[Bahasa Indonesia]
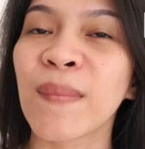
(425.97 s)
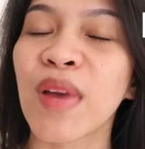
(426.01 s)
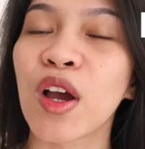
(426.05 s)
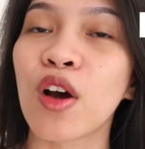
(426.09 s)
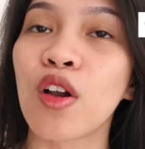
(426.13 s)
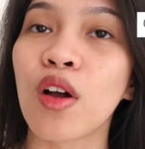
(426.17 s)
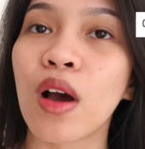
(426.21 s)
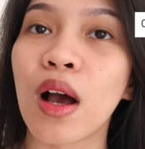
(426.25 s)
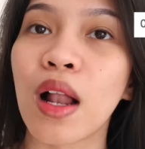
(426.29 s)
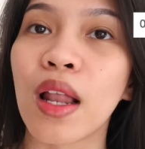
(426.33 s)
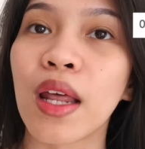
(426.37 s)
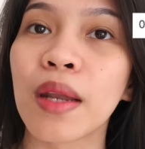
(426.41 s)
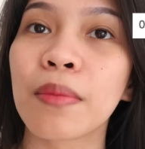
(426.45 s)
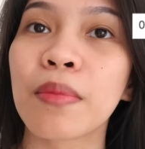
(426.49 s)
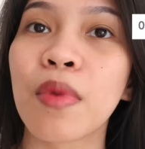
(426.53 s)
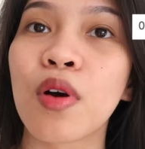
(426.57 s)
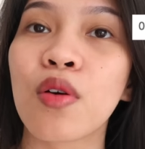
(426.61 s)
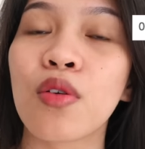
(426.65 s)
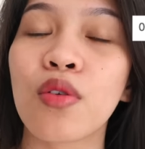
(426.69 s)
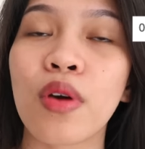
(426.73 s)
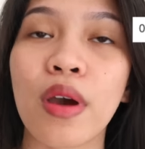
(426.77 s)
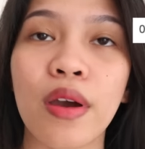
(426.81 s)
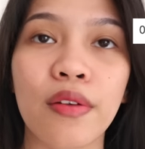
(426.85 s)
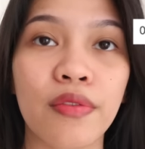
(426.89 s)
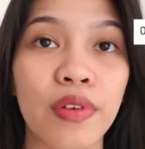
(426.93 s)
kalau kalian
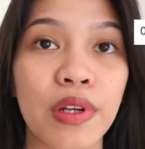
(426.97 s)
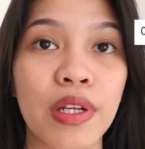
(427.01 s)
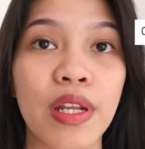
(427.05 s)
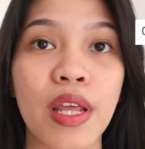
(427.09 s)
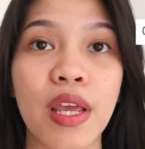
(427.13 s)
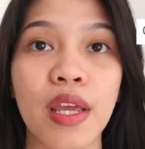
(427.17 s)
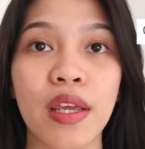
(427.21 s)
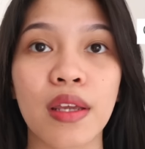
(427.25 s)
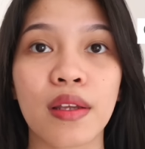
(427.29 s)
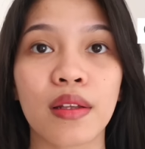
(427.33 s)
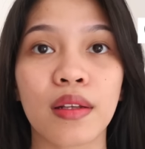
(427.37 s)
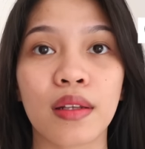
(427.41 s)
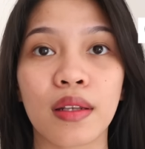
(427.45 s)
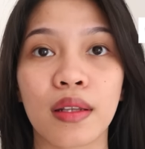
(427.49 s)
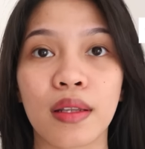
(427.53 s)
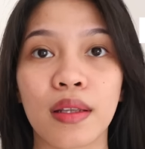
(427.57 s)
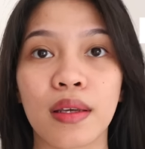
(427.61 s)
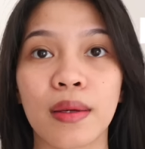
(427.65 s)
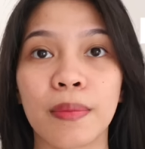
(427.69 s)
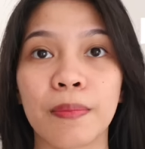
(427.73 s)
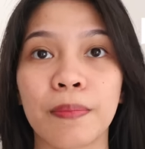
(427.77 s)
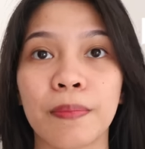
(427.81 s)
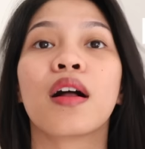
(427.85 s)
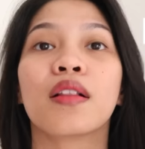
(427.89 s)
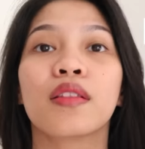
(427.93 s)
mau everyday
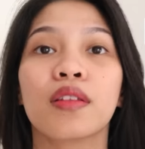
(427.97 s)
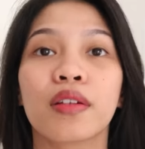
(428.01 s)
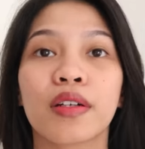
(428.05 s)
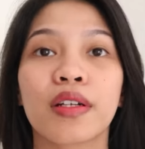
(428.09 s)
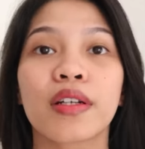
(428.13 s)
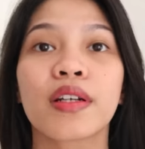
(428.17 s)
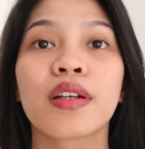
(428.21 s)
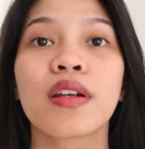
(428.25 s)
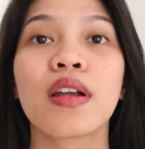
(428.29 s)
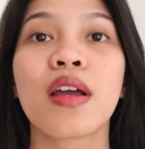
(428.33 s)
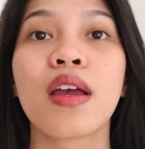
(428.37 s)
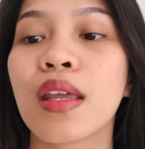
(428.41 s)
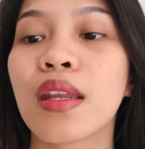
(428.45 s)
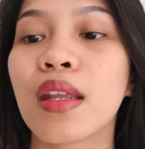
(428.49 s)
lip color